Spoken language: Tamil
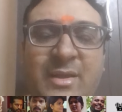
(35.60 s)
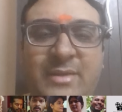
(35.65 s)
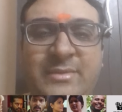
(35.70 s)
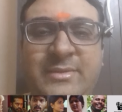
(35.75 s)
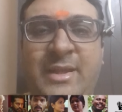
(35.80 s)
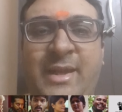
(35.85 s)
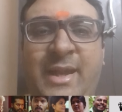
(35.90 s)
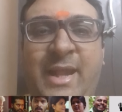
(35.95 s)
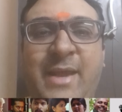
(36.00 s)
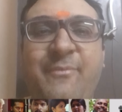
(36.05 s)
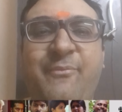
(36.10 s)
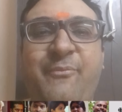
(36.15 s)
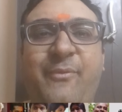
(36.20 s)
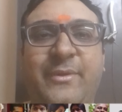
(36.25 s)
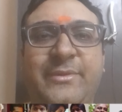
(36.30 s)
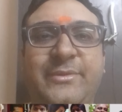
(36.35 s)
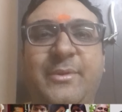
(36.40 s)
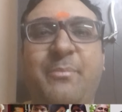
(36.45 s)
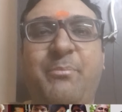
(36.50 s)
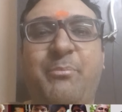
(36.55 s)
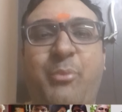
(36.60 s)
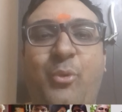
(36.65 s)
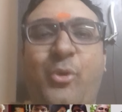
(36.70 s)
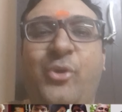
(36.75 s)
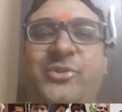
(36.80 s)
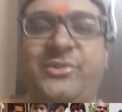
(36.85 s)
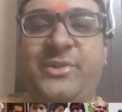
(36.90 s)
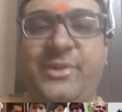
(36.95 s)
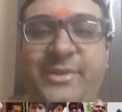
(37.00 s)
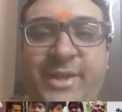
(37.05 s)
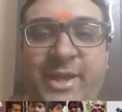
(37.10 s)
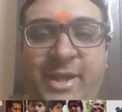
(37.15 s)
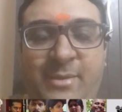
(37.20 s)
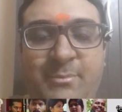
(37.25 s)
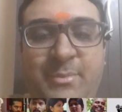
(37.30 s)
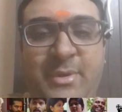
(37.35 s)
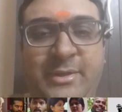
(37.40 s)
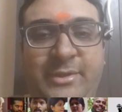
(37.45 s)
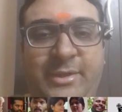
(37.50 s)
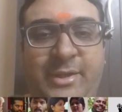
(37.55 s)
இந்த லைஃப் வந்து போஸ்ட்
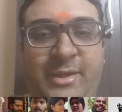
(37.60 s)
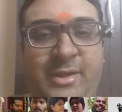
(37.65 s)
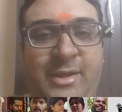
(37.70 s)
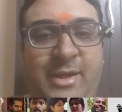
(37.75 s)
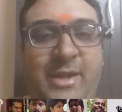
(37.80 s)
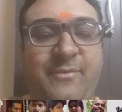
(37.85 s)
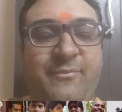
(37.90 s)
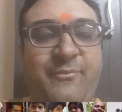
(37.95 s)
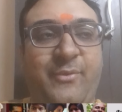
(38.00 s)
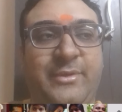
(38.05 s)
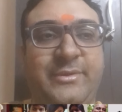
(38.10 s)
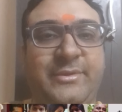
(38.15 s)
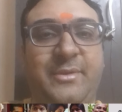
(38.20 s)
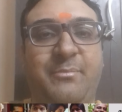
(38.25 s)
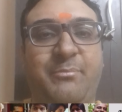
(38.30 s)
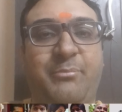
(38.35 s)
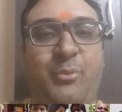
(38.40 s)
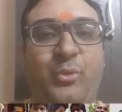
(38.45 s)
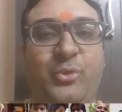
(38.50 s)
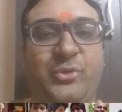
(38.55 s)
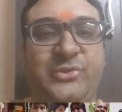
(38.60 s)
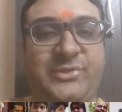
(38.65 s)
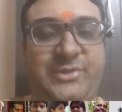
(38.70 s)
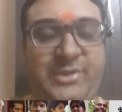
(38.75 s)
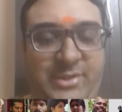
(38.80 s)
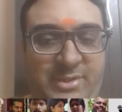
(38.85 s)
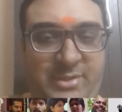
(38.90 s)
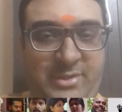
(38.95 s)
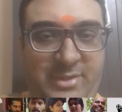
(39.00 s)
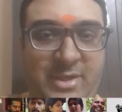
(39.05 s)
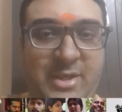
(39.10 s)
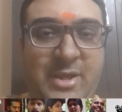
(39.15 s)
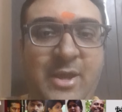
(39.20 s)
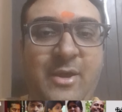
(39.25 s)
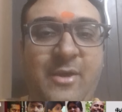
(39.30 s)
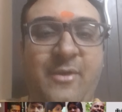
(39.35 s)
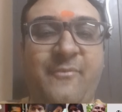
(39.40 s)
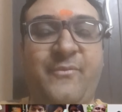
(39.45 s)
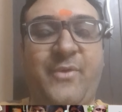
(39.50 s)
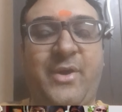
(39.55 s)
ரிட்டையர்மெண்ட்டு லைஃப் வந்து போஸ்ட்
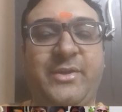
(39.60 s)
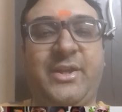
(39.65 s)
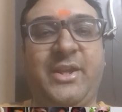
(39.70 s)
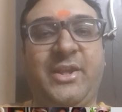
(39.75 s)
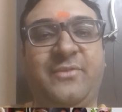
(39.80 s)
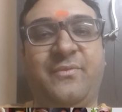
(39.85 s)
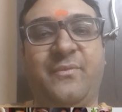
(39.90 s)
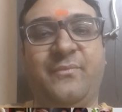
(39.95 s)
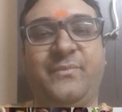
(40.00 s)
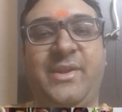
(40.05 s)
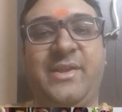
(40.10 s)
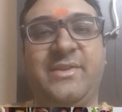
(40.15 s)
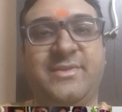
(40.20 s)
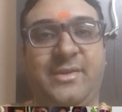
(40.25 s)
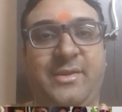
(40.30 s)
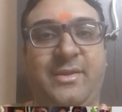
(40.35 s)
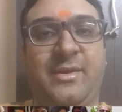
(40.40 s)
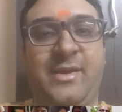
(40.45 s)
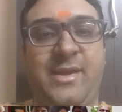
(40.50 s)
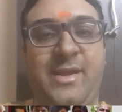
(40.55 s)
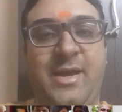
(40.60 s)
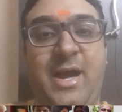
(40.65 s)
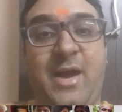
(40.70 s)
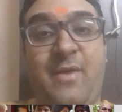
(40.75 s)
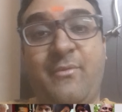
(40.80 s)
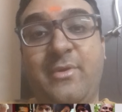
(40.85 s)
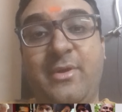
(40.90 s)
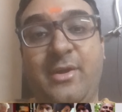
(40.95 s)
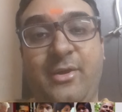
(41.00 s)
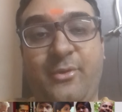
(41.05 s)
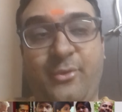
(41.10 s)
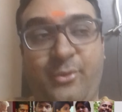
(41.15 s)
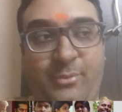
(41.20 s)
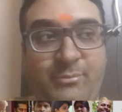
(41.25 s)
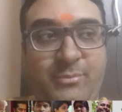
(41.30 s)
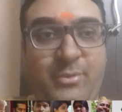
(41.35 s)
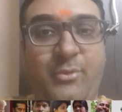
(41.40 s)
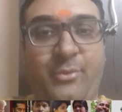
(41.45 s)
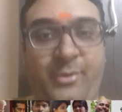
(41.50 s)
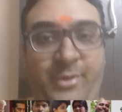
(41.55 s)
ஃபார்ட்டிஸ் ஃபிஃப்டிஸ் இருக்கு இல்லையா அவங்களுக்கு
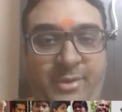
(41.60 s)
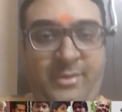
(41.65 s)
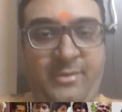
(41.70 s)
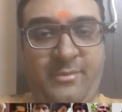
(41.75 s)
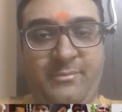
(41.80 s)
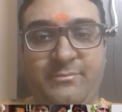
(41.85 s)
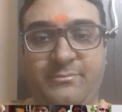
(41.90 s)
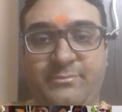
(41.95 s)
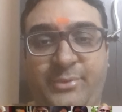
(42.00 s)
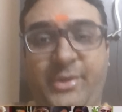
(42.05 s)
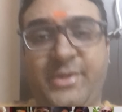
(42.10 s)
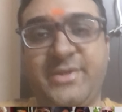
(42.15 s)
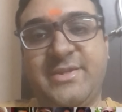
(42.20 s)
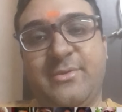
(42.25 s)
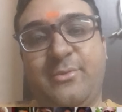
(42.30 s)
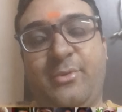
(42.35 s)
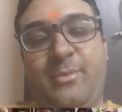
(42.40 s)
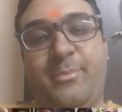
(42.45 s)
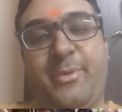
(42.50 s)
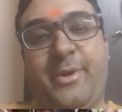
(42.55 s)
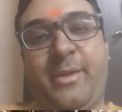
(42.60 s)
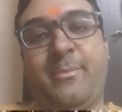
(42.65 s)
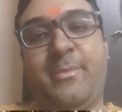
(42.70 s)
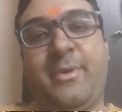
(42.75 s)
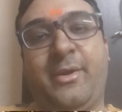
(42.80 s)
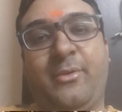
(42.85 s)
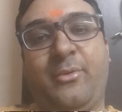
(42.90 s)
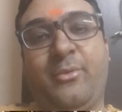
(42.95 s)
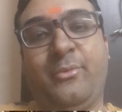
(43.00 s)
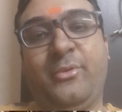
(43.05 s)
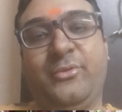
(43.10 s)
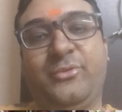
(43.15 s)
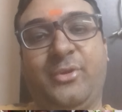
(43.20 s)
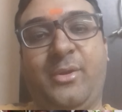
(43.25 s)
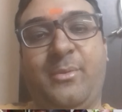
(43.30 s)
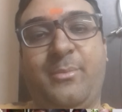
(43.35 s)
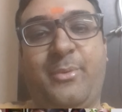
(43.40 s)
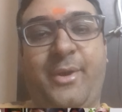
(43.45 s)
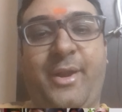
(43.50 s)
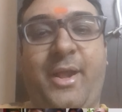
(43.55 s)
ரொம்ப ஒரு பிடிச்ச ஒரு படமாக இருக்கும் ஒன்றும்
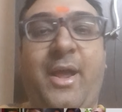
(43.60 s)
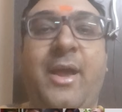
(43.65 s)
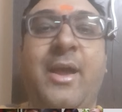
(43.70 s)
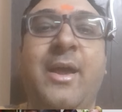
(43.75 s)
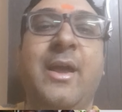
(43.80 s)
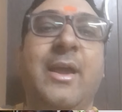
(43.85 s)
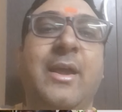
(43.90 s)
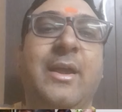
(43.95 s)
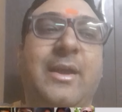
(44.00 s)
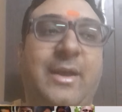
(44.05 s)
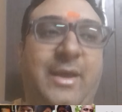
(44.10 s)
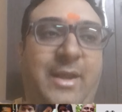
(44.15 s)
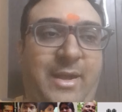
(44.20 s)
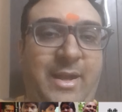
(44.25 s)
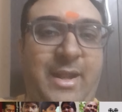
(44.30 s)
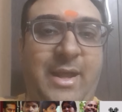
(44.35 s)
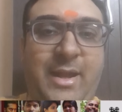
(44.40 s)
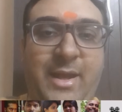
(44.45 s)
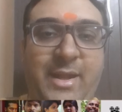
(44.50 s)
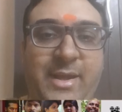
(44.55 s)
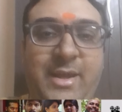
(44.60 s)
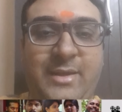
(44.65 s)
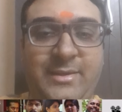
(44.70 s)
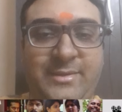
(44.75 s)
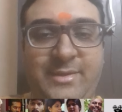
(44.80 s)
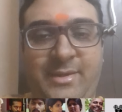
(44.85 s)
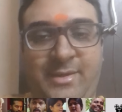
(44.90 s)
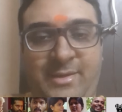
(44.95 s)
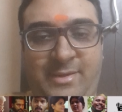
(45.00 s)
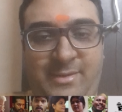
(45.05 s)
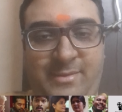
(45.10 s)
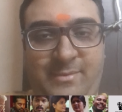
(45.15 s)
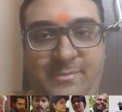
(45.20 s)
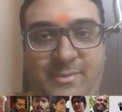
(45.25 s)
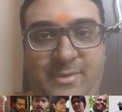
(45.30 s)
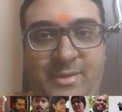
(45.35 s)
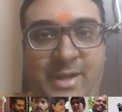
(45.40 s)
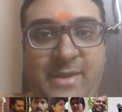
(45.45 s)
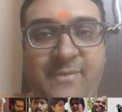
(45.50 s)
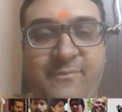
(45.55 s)
சொல்லப்போனால் நாளைக்கு அந்த
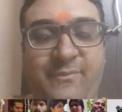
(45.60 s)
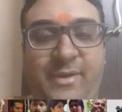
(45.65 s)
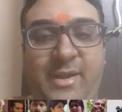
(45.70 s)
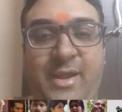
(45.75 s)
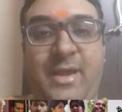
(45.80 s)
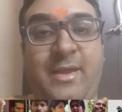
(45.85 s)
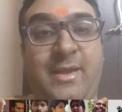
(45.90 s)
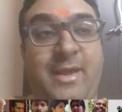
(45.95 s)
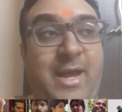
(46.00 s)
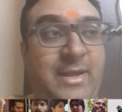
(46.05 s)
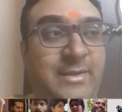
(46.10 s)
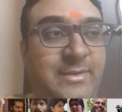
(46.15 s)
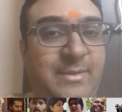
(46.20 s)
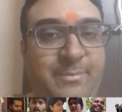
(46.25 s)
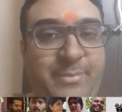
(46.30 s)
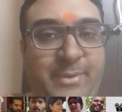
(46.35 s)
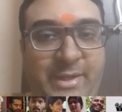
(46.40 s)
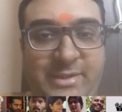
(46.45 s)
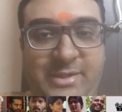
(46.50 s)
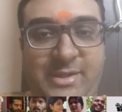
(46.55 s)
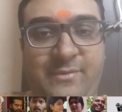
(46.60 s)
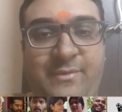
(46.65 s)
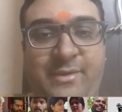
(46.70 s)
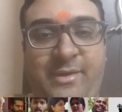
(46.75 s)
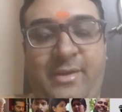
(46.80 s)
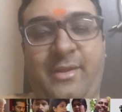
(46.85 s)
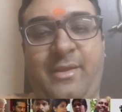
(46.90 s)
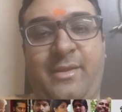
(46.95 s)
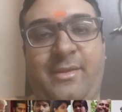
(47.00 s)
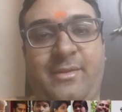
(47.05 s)
லைஃப்பில் அந்த படத்தில் வர